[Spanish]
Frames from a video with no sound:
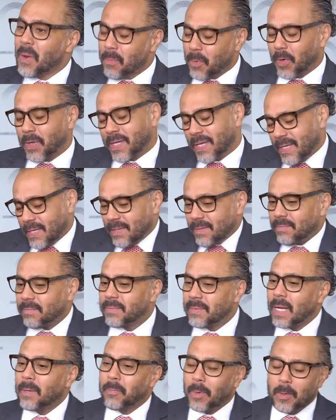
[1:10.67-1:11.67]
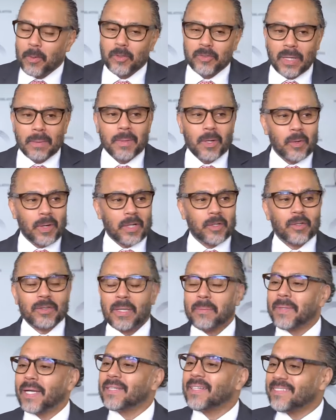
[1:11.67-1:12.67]
porque el pueblo salvadoreño
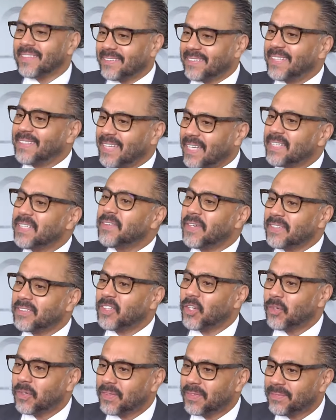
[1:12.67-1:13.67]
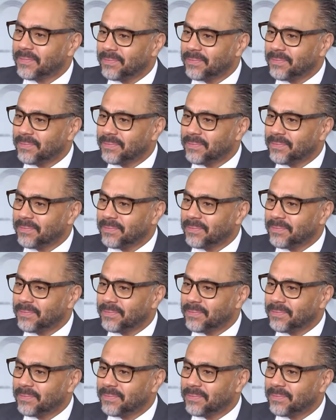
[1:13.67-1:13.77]
también necesita diversión.